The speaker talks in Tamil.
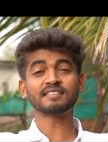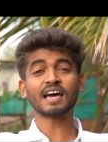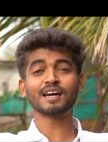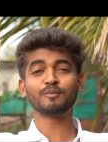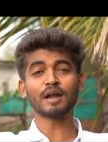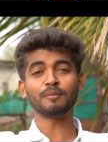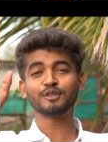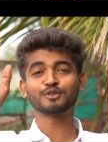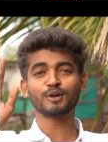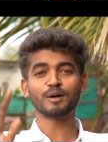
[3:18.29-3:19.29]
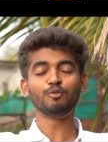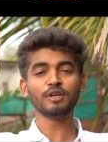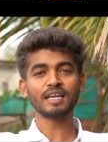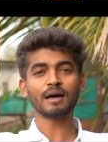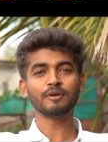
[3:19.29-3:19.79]
நான் சாக போகிறேன் அப்படி சொல்லல
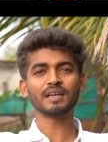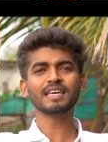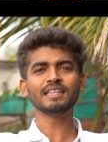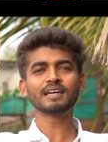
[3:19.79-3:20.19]
முடியல அப்படின்னா